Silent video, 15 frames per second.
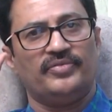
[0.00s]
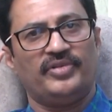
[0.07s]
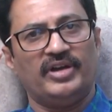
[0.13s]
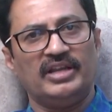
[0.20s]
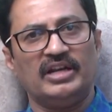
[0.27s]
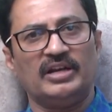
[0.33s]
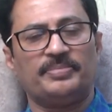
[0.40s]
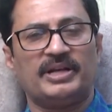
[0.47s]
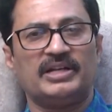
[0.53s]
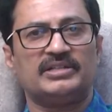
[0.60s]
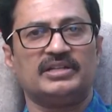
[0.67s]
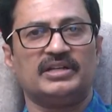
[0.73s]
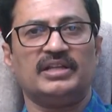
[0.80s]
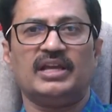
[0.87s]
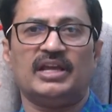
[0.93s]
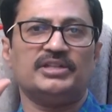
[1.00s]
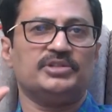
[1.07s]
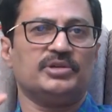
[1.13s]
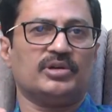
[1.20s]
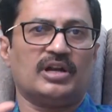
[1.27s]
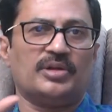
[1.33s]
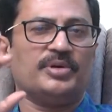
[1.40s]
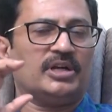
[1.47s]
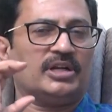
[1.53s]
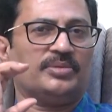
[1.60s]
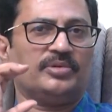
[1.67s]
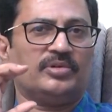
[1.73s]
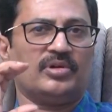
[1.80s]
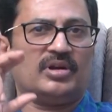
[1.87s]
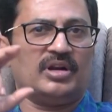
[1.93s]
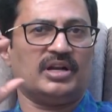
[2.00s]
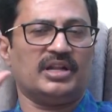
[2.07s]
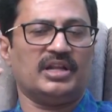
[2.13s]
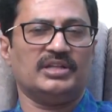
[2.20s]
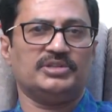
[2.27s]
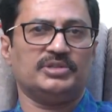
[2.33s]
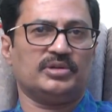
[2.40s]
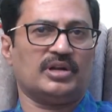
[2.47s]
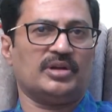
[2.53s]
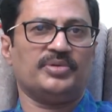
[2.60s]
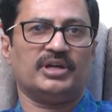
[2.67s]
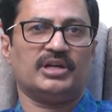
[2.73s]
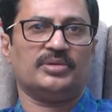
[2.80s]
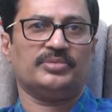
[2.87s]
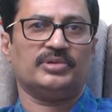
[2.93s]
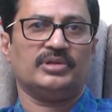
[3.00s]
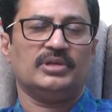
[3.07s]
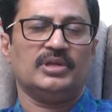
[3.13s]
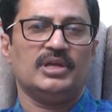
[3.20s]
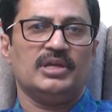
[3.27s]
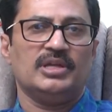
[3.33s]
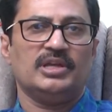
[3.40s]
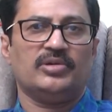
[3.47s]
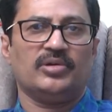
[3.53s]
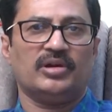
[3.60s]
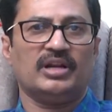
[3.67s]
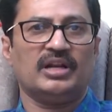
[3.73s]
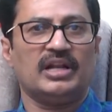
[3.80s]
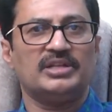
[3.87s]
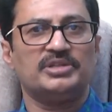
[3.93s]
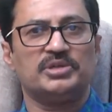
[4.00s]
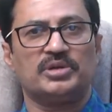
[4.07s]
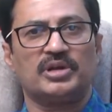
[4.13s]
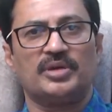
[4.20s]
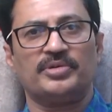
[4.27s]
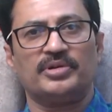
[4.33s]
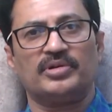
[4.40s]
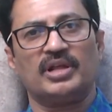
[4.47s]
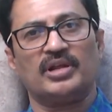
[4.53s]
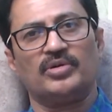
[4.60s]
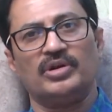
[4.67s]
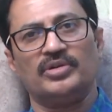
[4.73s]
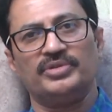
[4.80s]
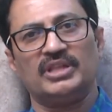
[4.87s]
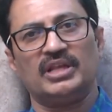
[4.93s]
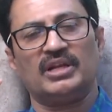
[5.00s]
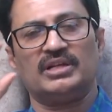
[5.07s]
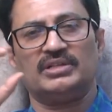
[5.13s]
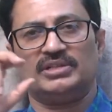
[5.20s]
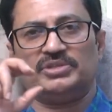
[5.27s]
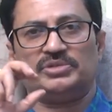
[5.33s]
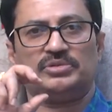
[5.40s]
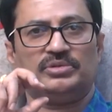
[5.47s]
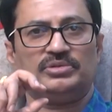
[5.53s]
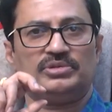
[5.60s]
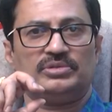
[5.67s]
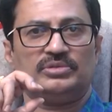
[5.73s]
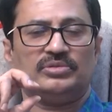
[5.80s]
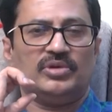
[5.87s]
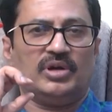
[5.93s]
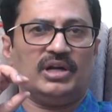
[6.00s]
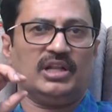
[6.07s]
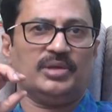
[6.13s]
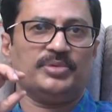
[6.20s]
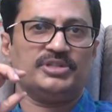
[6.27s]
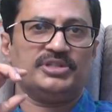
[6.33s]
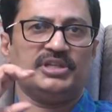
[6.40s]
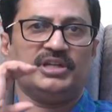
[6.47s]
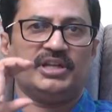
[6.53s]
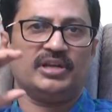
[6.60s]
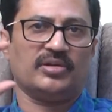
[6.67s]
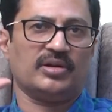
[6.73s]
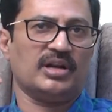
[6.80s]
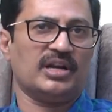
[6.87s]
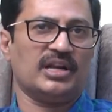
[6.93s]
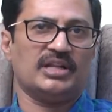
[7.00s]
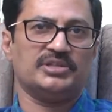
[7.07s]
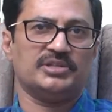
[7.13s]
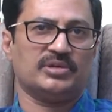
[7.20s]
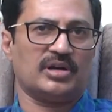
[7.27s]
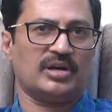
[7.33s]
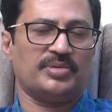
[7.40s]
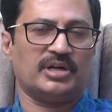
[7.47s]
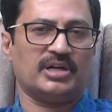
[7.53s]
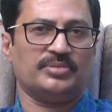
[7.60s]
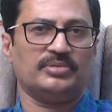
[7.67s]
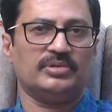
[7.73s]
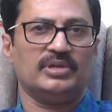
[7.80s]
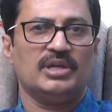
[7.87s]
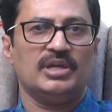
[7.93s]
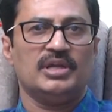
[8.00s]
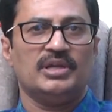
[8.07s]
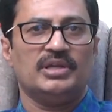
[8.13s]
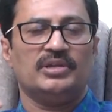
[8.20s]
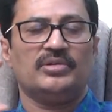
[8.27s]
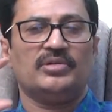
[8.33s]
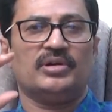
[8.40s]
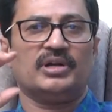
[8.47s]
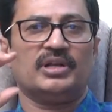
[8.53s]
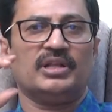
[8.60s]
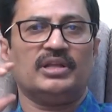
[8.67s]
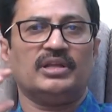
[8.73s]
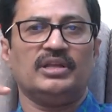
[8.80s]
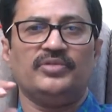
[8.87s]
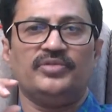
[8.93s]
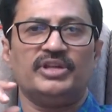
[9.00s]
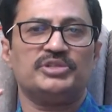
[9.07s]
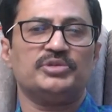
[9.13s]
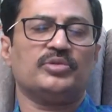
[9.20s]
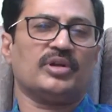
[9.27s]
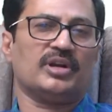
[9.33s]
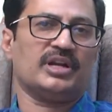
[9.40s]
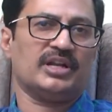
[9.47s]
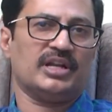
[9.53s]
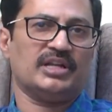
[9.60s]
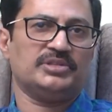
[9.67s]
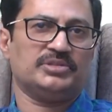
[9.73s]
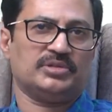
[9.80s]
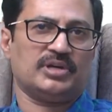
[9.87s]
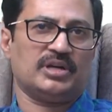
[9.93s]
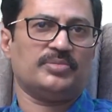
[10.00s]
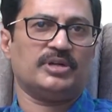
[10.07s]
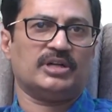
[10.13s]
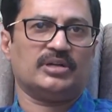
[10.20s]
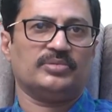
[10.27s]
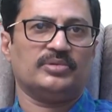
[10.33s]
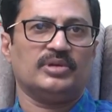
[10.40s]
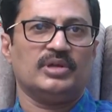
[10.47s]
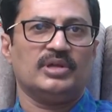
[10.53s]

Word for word: ఫైనల్ పరీక్షని యాంజియోగ్రామ్ అంటాం కొరనరీ యాంజియోగ్రామ్ అంటాం ఈ కొరనరీ యాంజియోగ్రామ్ని కూడా రెండు విధాలుగా చేసుకోవచ్చు ఒకటేమో సిటీ కొరనరీ యాంజియోగ్రామ్ అంటాము ఇంకొకటి ఇన్వేజివ్ కొరనరీ యాంజియోగ్రామ్ అంటాం